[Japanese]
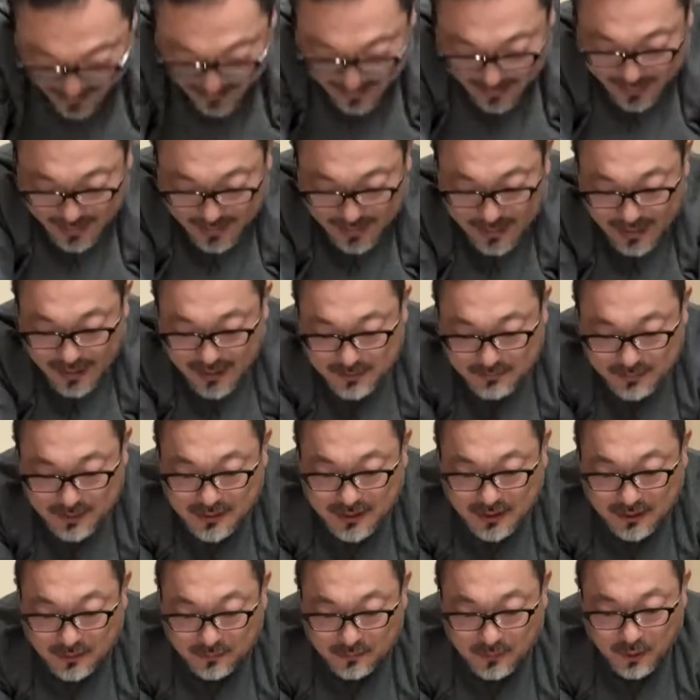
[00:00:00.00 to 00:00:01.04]
えー、あります
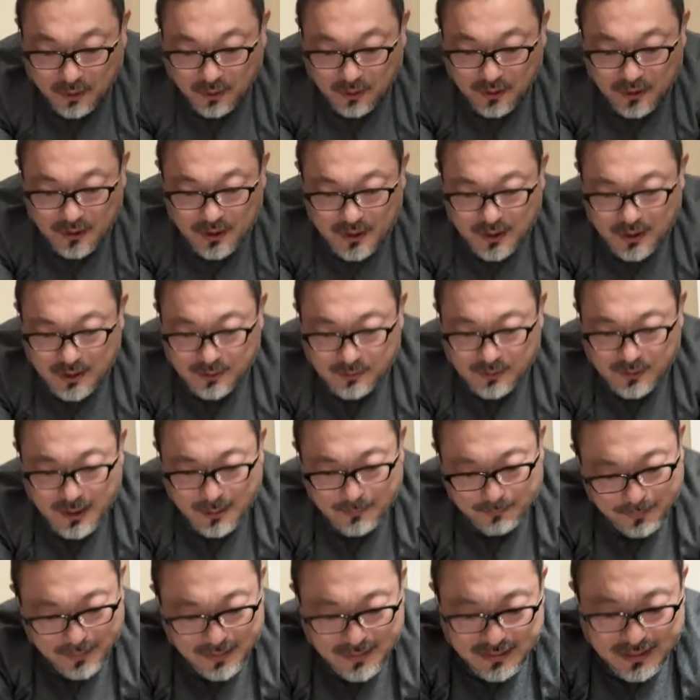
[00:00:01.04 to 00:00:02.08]
けども、そう、やっ
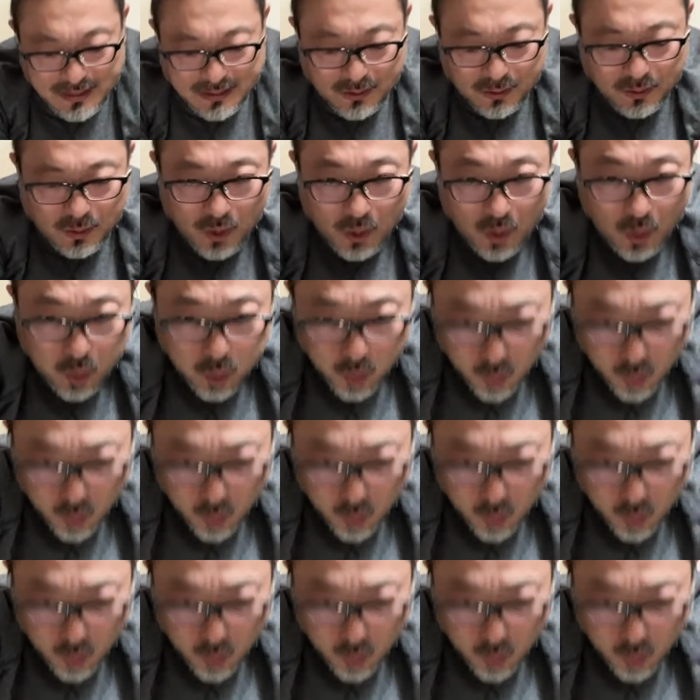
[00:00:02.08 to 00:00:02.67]
ぱりね、その、